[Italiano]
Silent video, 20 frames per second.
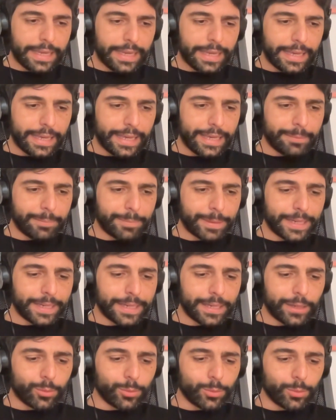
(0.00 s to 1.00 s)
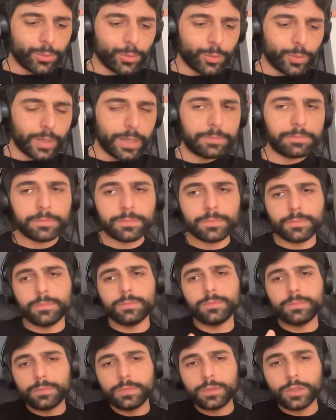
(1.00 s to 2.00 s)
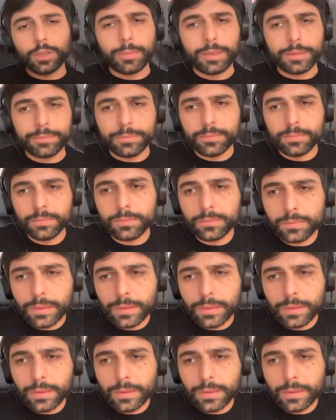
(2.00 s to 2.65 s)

eh, perché comunque insomma,